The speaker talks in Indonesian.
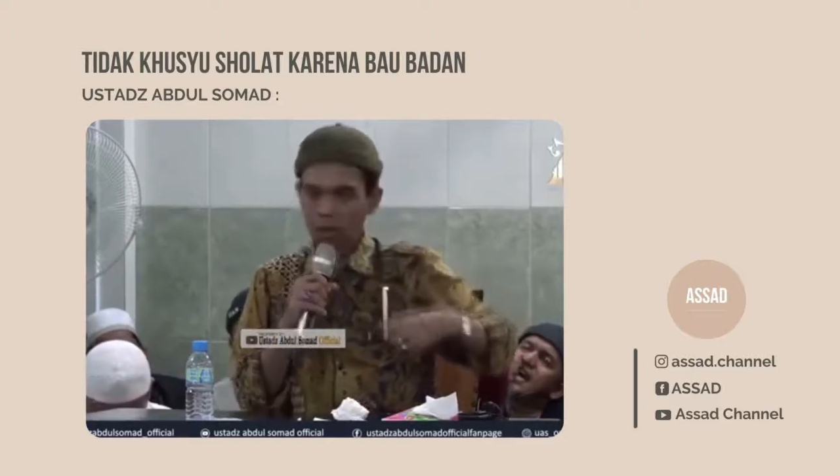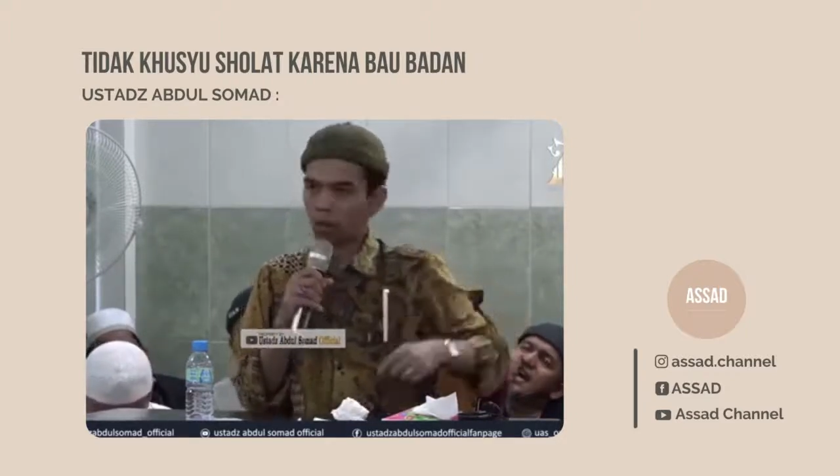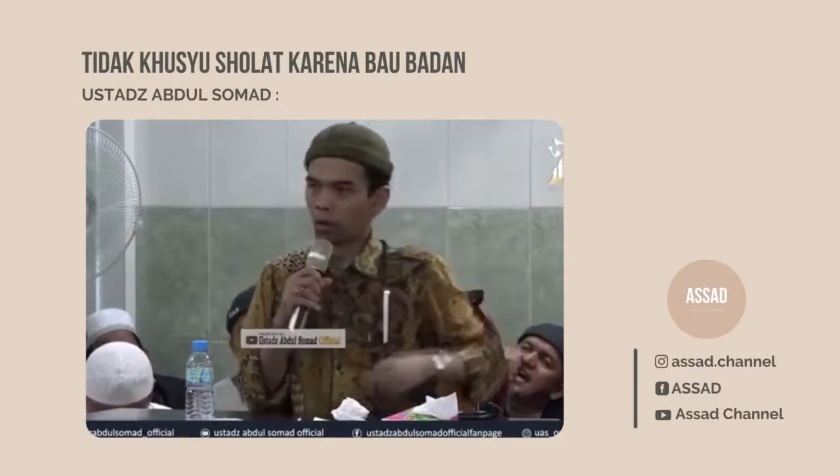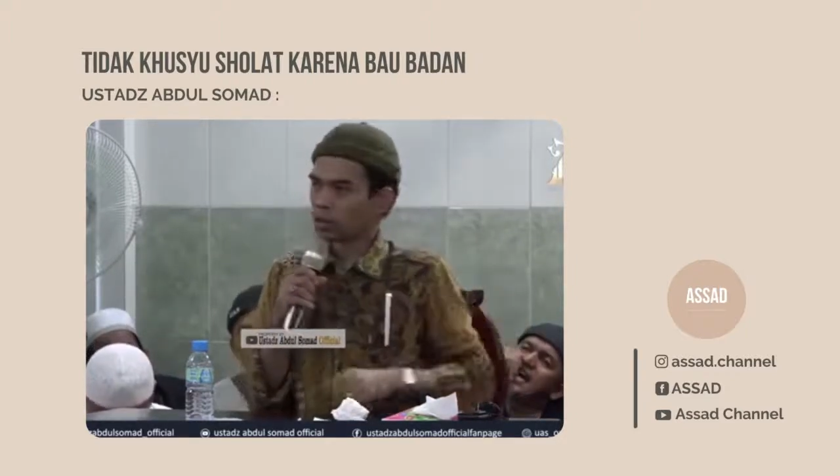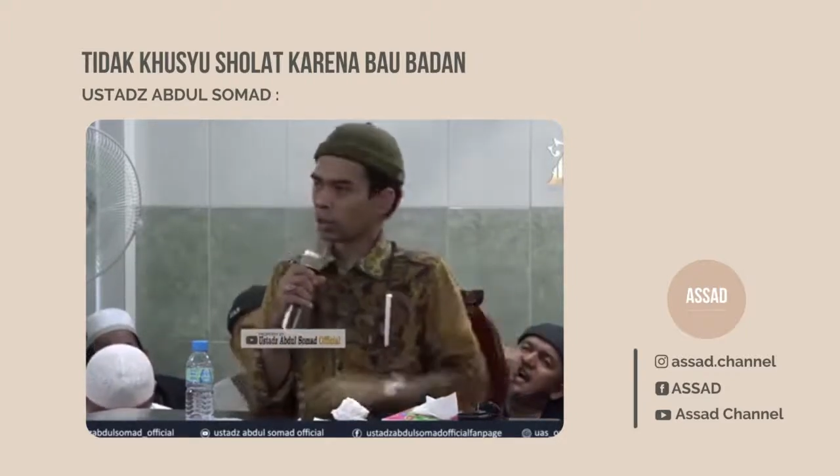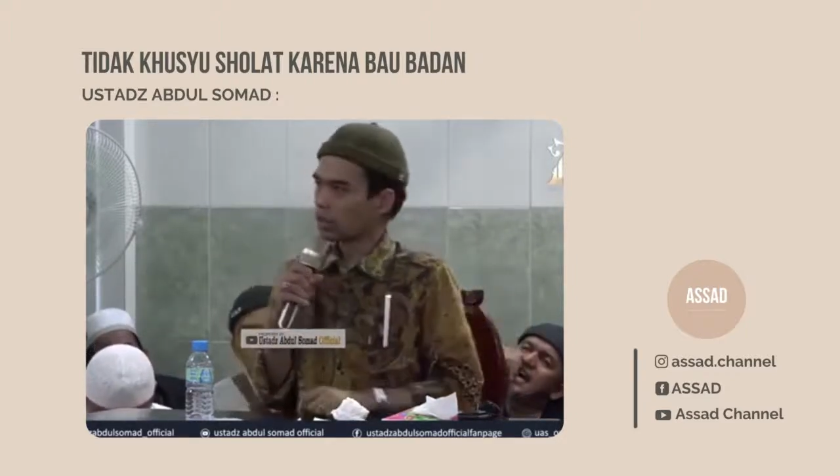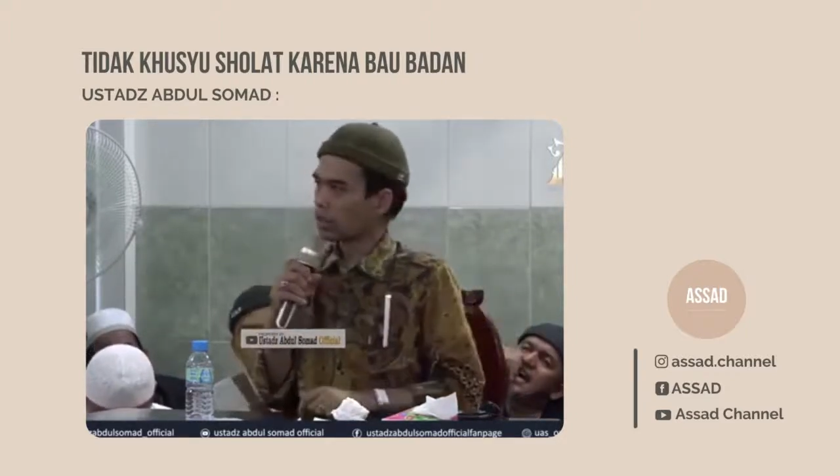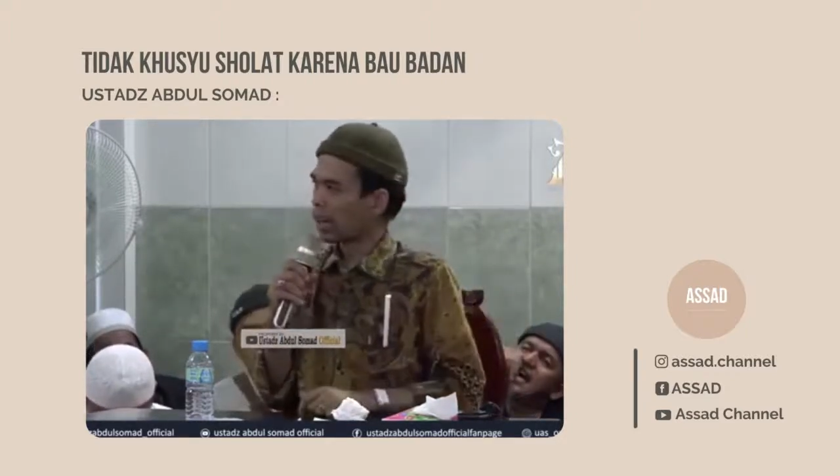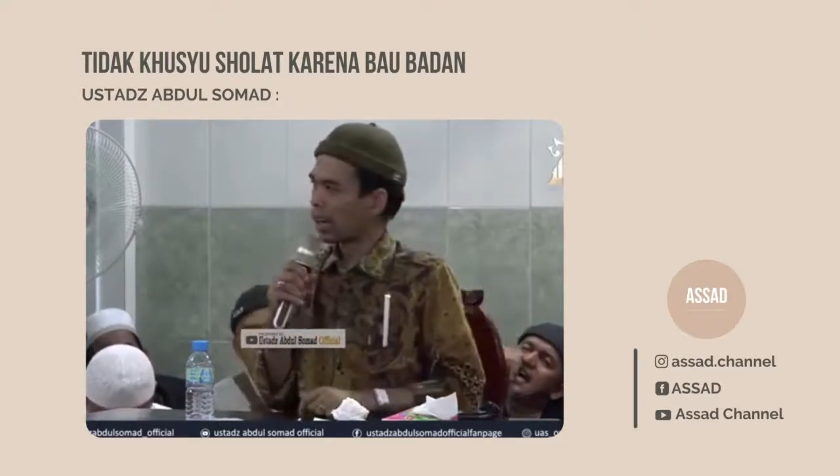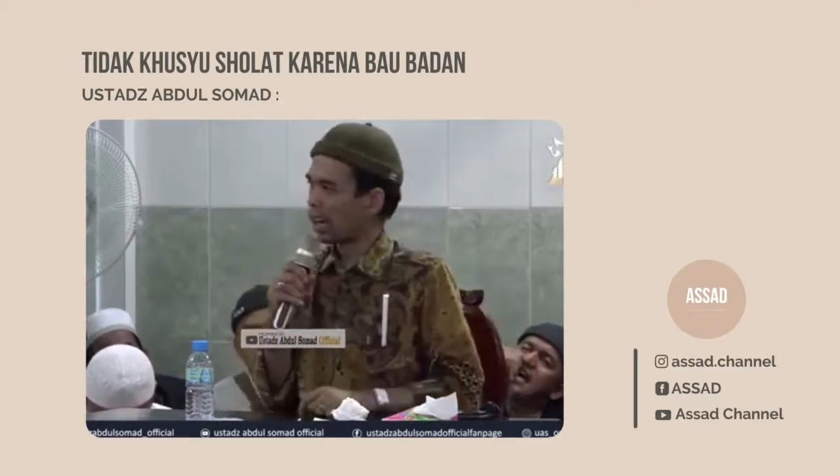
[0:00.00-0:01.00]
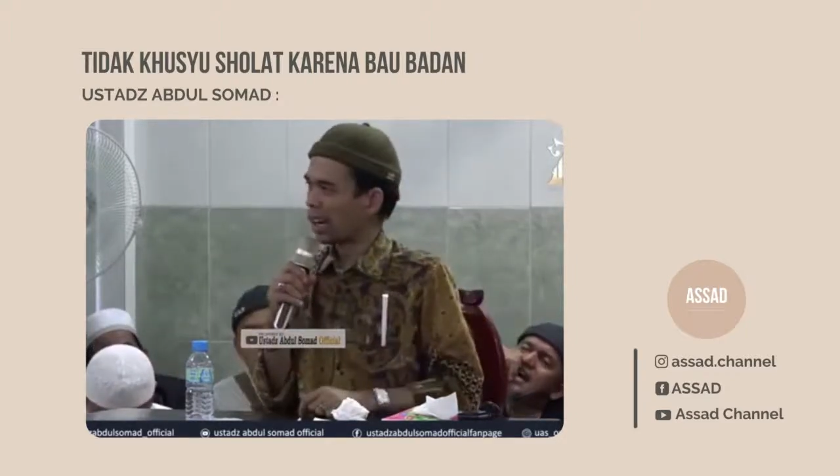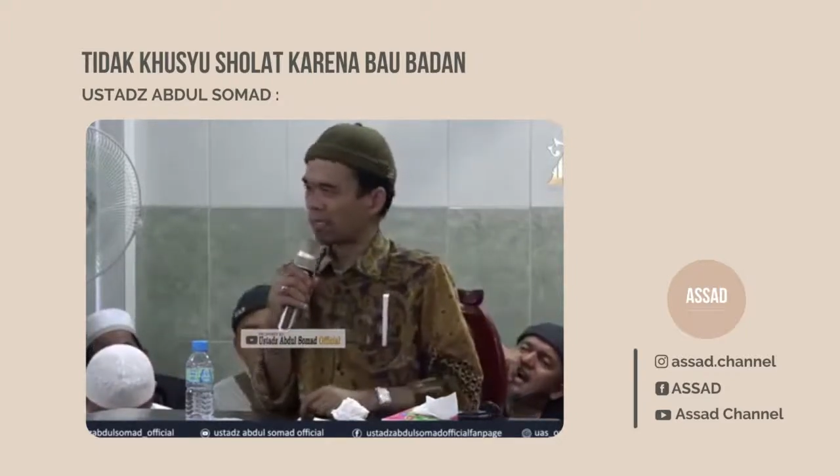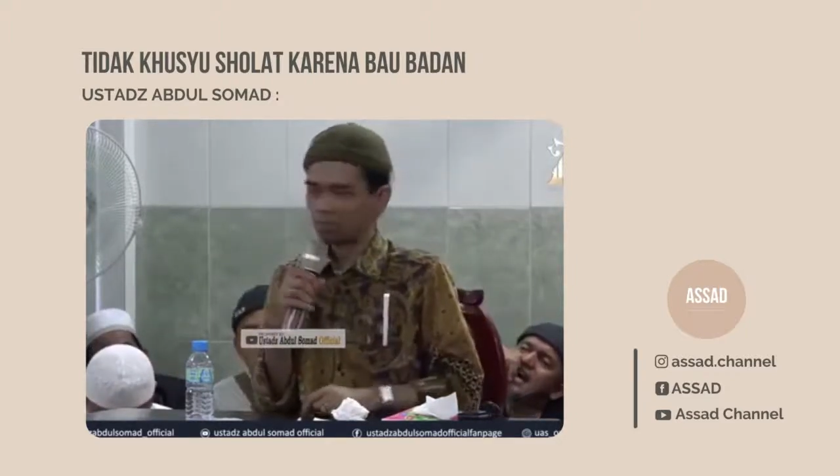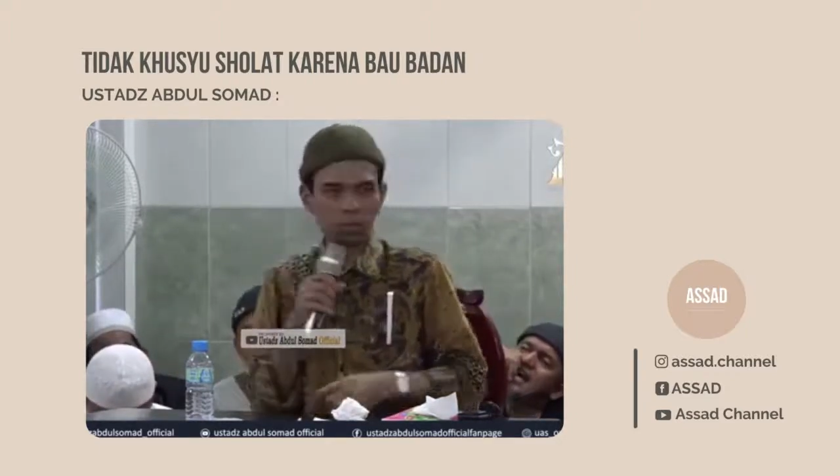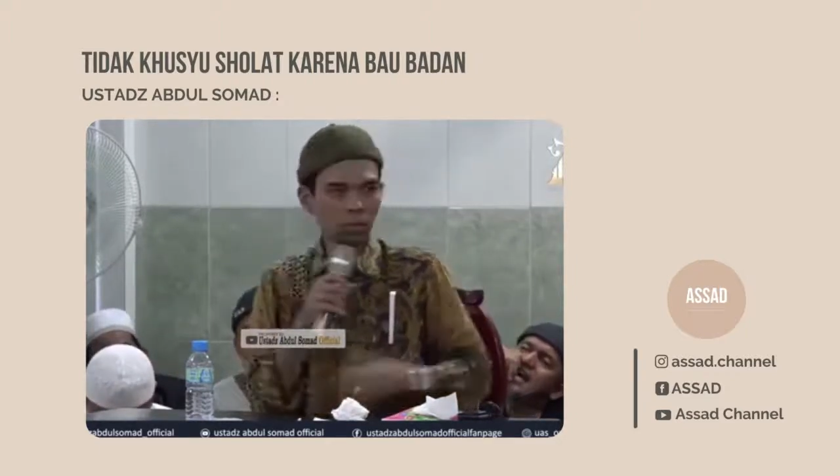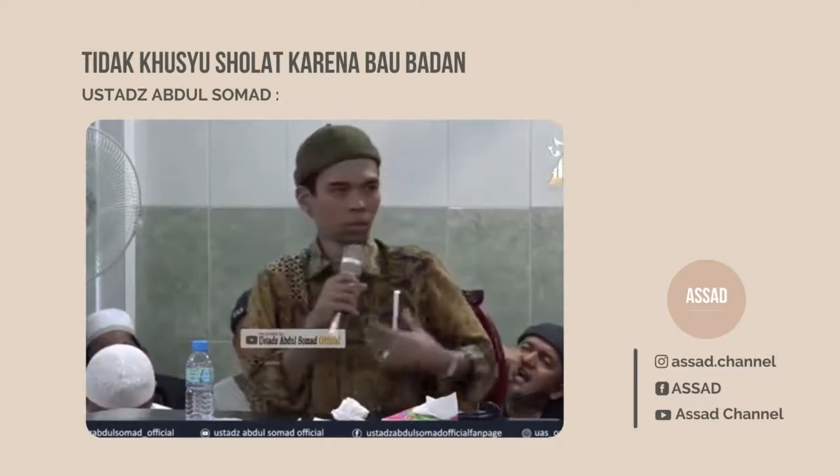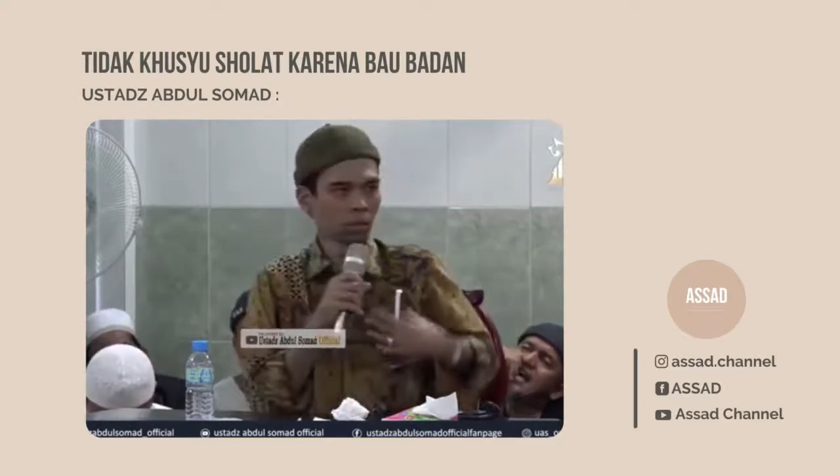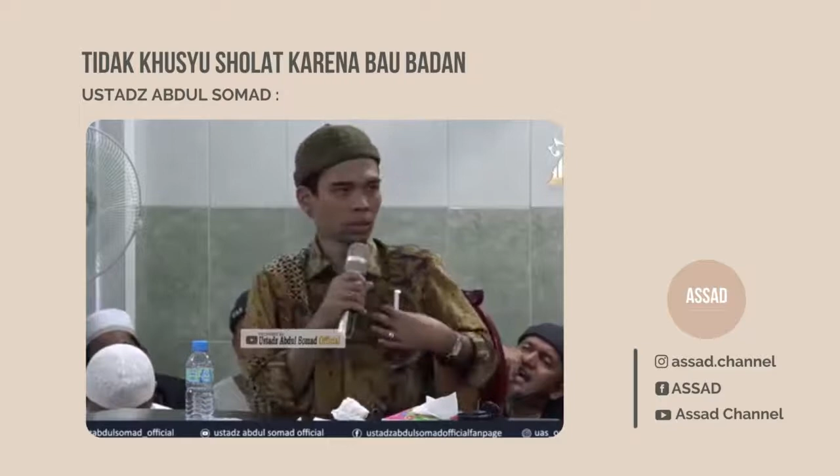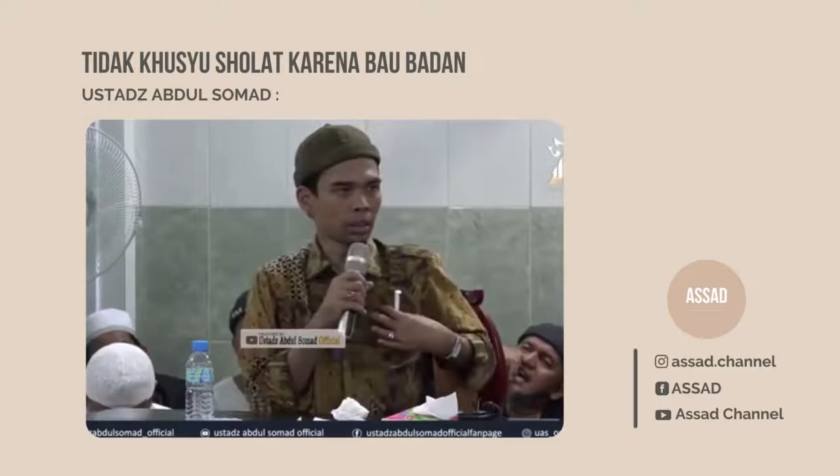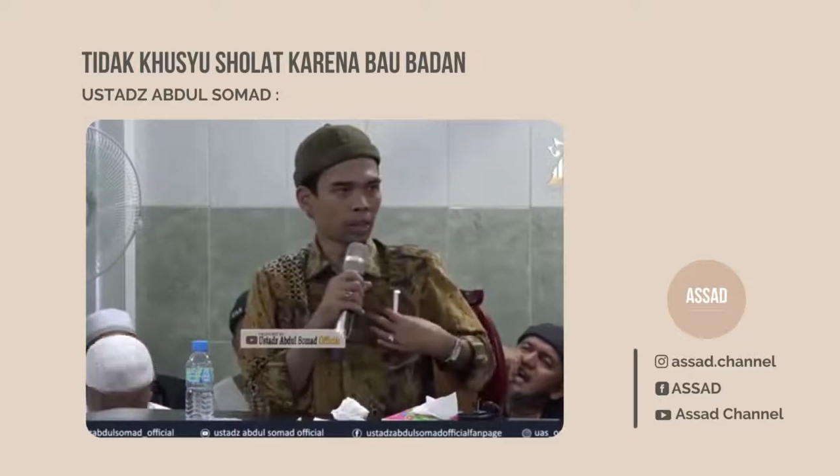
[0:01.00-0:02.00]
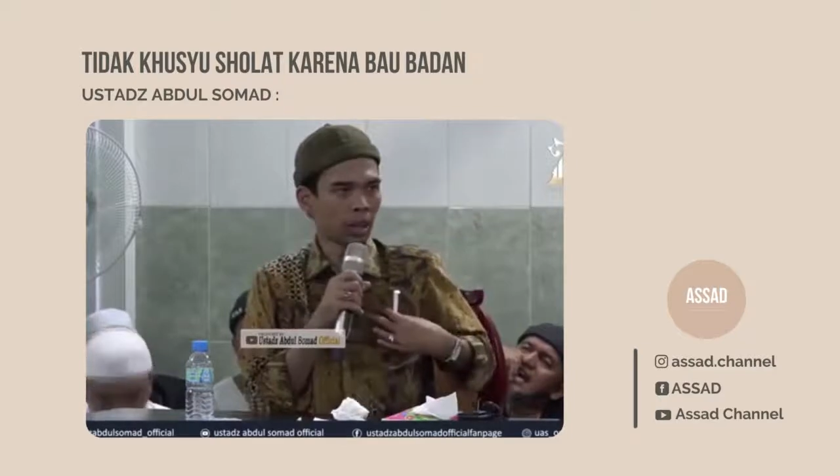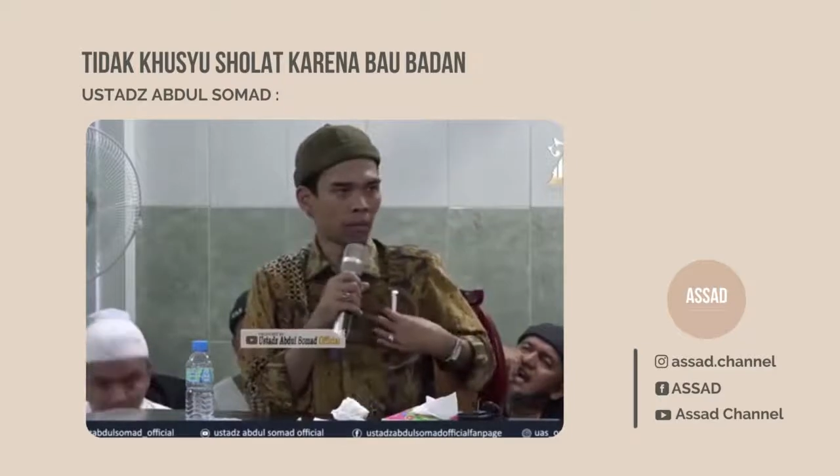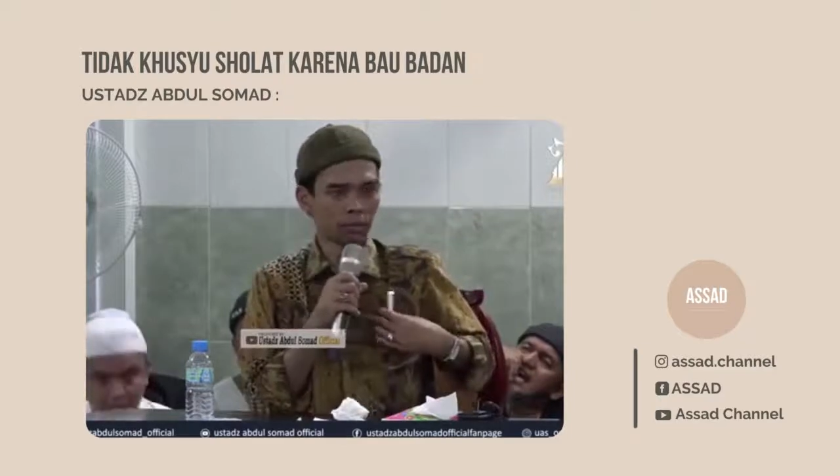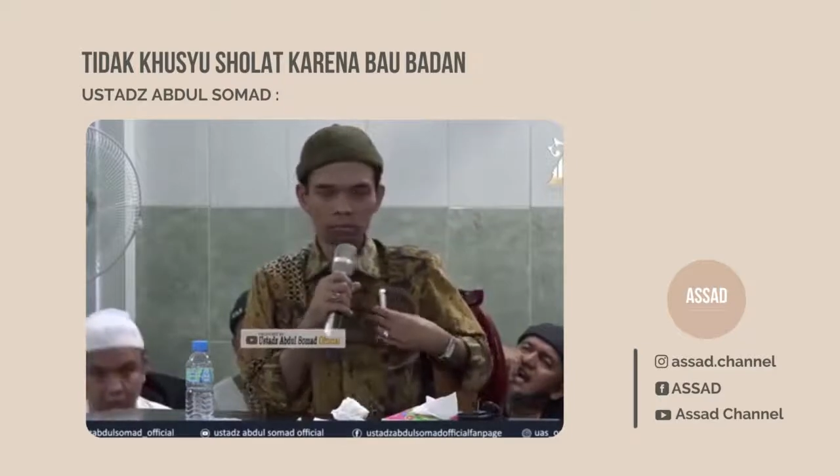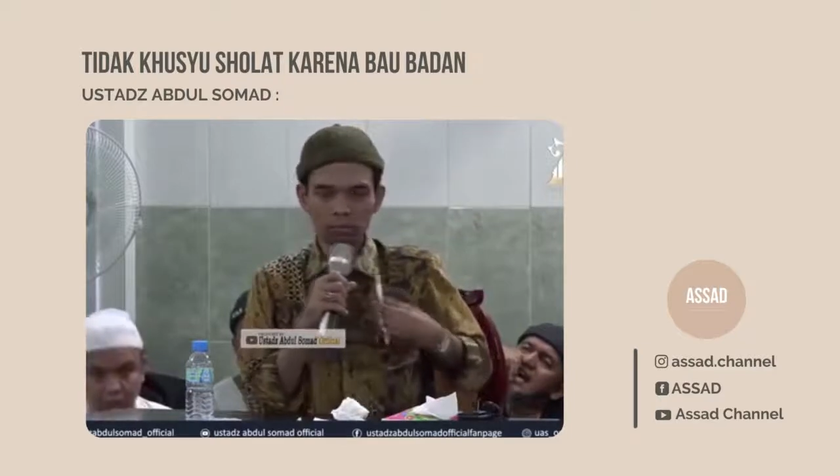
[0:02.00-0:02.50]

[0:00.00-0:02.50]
Luruskan sah, luruskan sah.